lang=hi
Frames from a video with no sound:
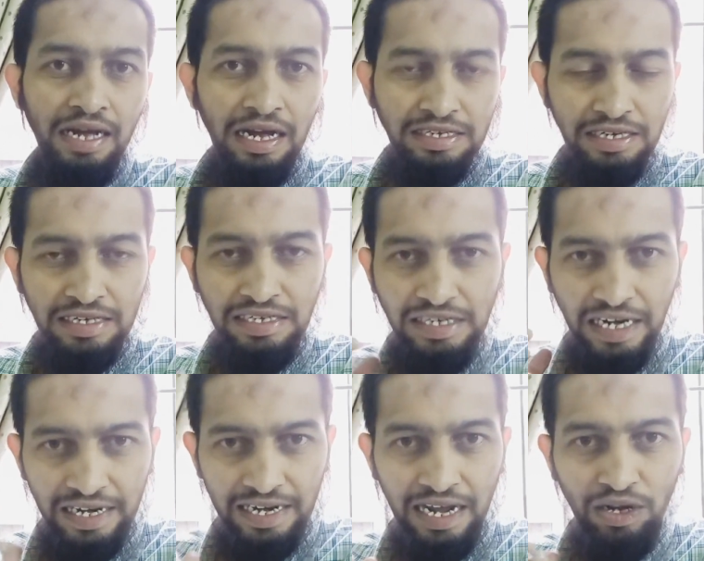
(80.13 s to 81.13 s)
अच्छा
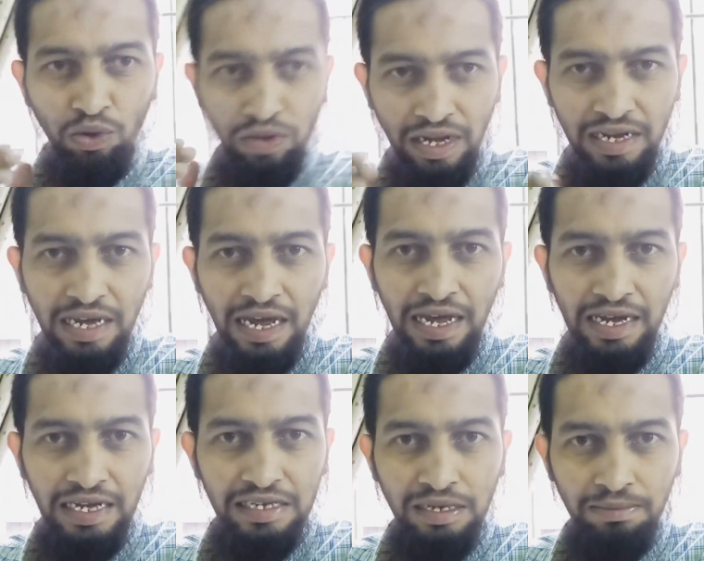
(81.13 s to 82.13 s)
जेट लैग होता ये है
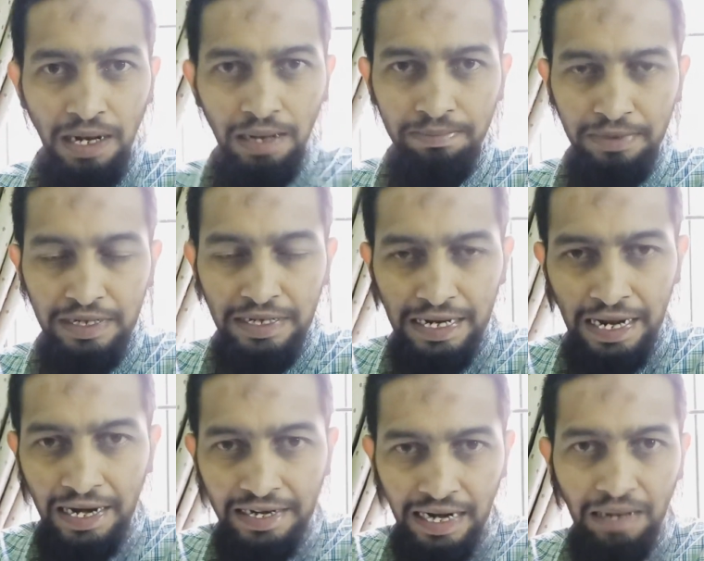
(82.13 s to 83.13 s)
कि जब आप
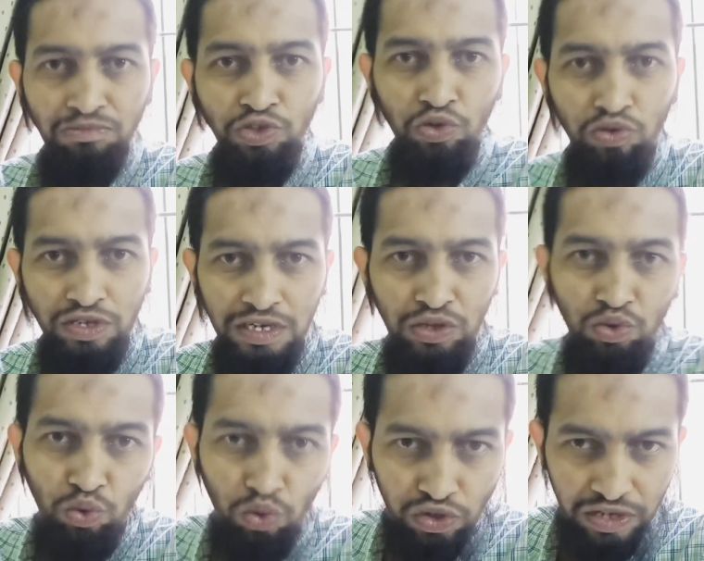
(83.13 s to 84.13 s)
एक टाइम जोन से
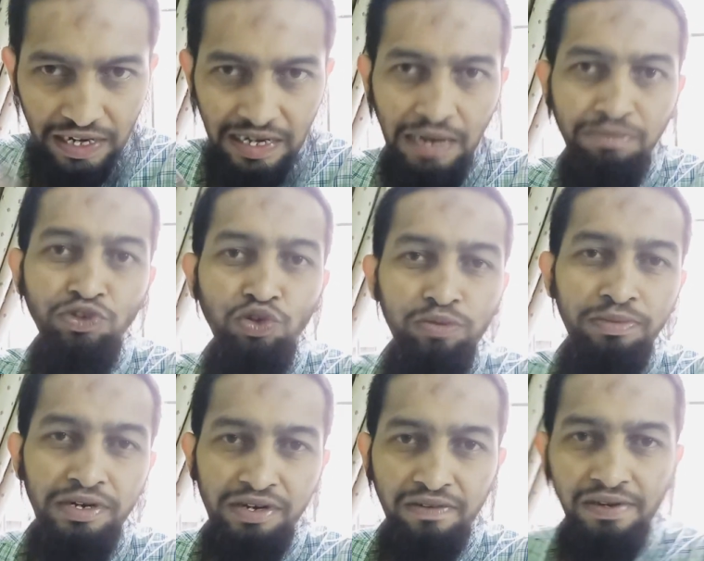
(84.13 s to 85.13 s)
दूसरे टाइम जोन
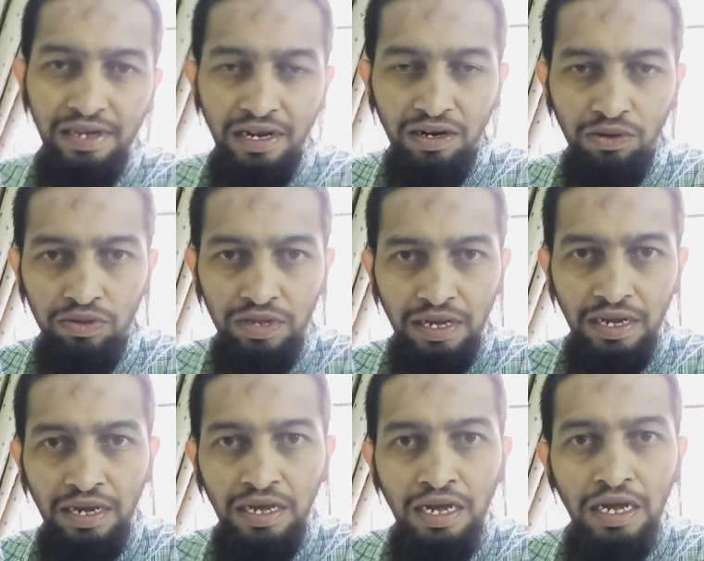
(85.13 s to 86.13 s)
में ट्रैवल कर रहे होते
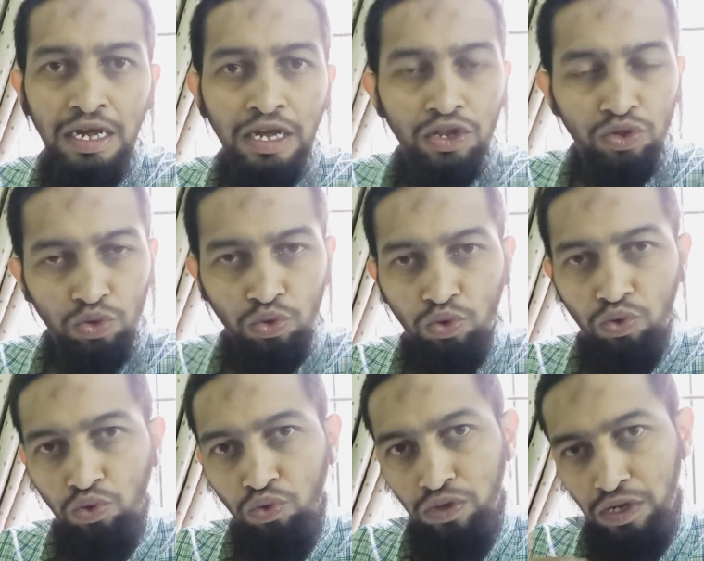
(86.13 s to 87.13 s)
हैं तो
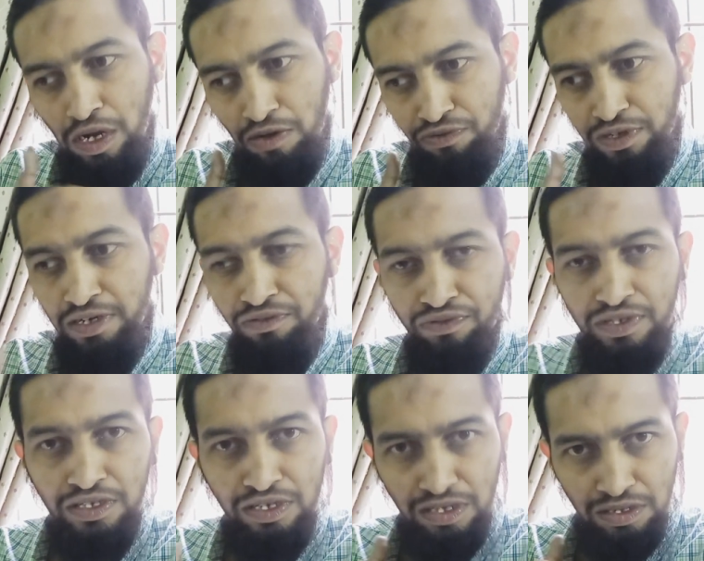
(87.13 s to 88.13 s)
काफ़ी
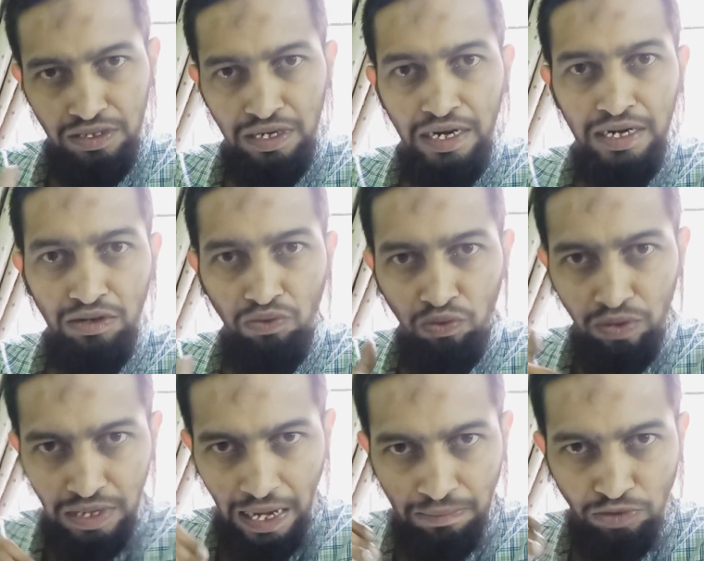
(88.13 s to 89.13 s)
डिफरेंस यानी कि
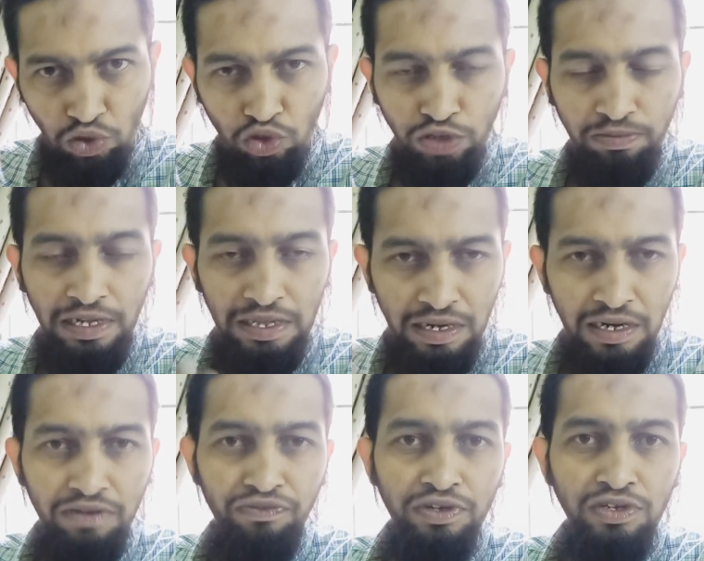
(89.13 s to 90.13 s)
उन टाइम जोन्स में इतना
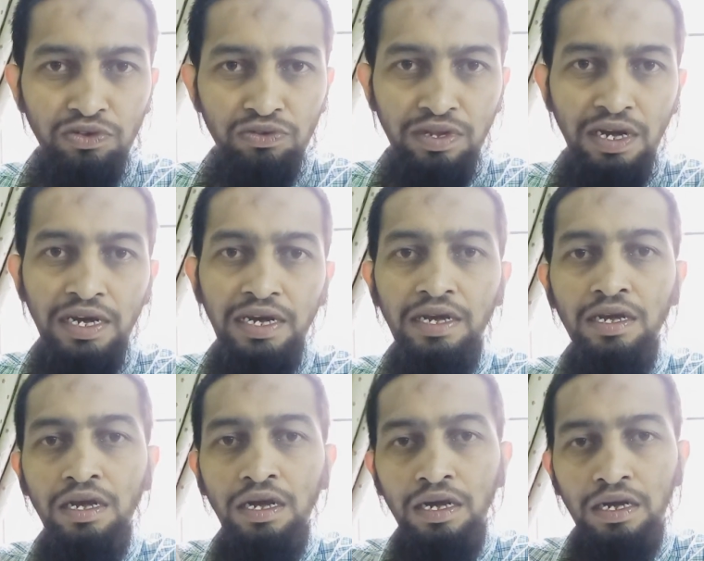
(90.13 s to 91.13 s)
डिफरेंस होता है
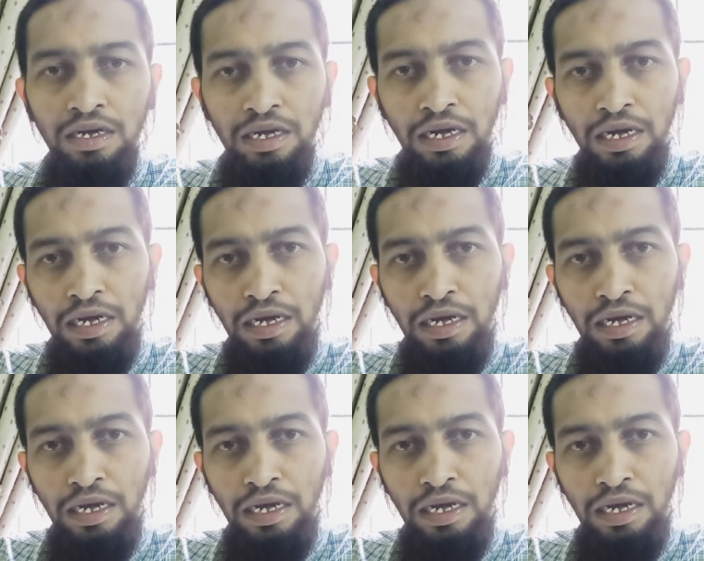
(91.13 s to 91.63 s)
कि